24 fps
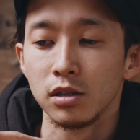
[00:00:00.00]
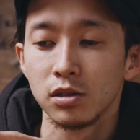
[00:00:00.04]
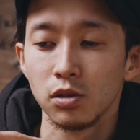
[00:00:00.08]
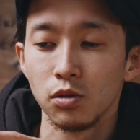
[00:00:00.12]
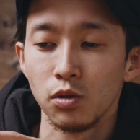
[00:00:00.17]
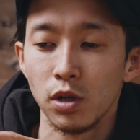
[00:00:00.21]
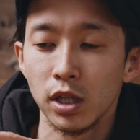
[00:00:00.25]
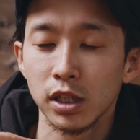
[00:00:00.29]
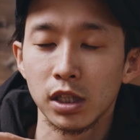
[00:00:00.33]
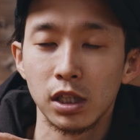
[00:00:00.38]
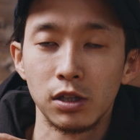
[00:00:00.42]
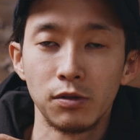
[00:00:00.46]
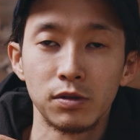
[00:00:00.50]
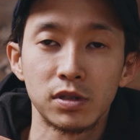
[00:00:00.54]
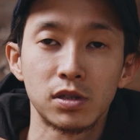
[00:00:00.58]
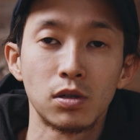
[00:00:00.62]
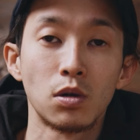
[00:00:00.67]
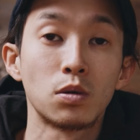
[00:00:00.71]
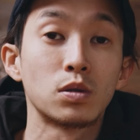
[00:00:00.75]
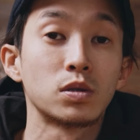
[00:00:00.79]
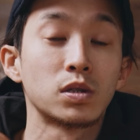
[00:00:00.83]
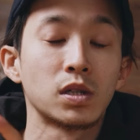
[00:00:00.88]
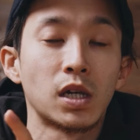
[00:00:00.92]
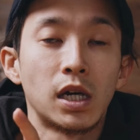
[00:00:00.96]
その辺りはす
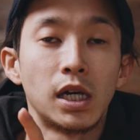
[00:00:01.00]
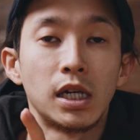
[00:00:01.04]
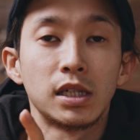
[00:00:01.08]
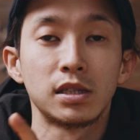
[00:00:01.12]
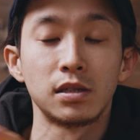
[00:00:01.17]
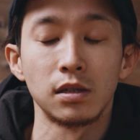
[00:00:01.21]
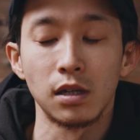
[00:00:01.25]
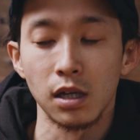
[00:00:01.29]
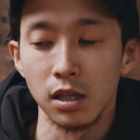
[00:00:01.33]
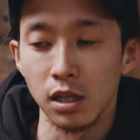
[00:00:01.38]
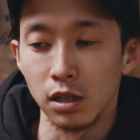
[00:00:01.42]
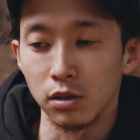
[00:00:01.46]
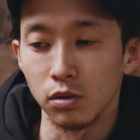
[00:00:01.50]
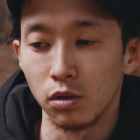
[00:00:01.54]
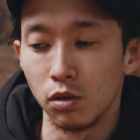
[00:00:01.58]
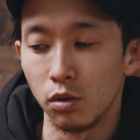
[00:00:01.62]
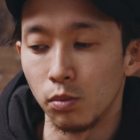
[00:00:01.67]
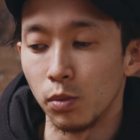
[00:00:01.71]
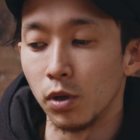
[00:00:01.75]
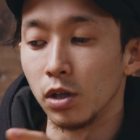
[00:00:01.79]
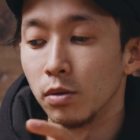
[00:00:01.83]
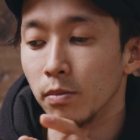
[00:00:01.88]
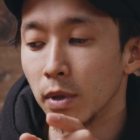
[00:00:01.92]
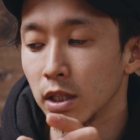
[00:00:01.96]
ごく使いやすいかなと
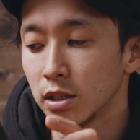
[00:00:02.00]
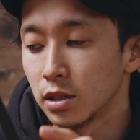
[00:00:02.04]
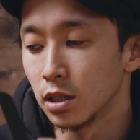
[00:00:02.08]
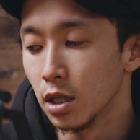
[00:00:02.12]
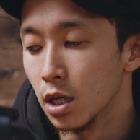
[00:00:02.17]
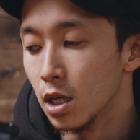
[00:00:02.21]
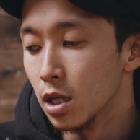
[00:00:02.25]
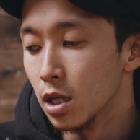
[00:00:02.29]
思います